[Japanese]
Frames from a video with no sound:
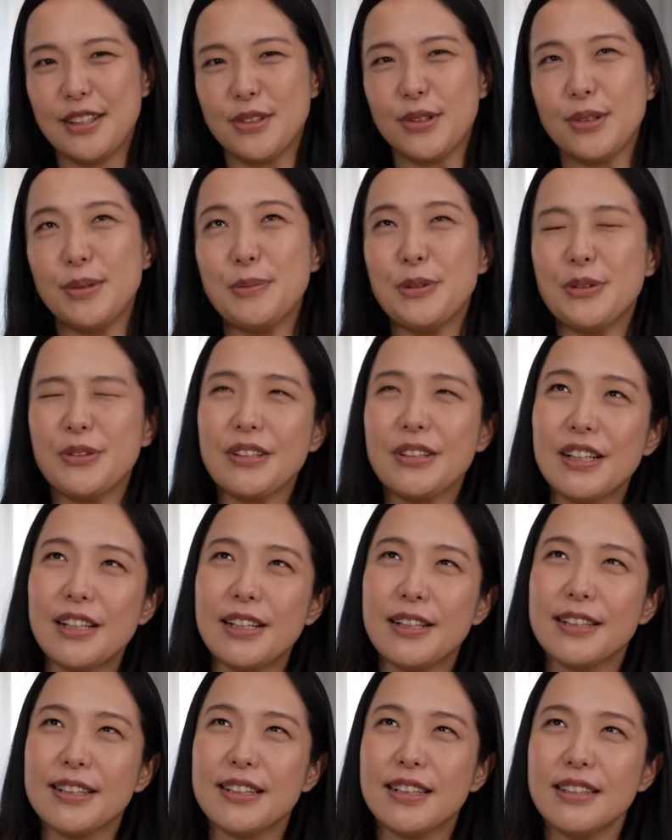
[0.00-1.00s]
そういうもの
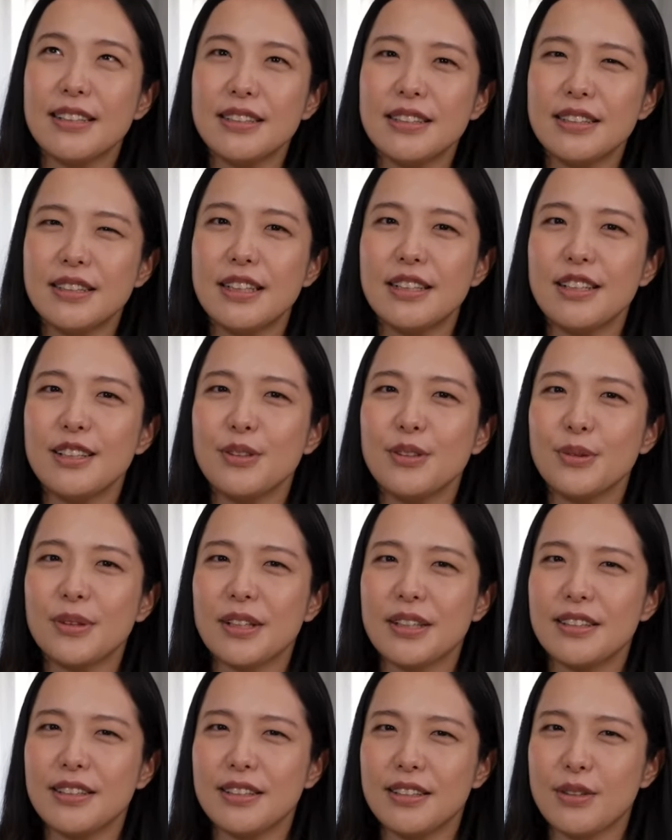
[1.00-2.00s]
が感じられるよう
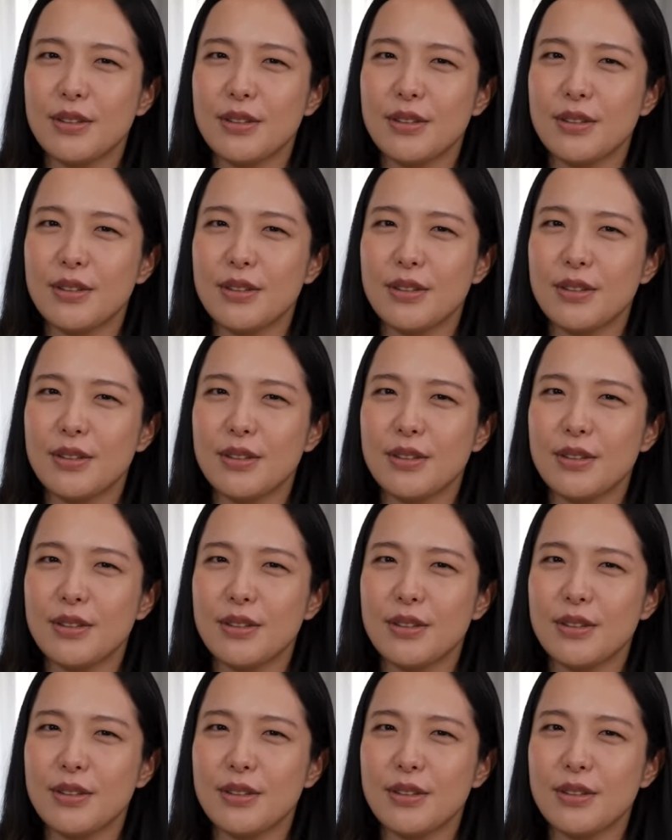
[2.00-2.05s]
になって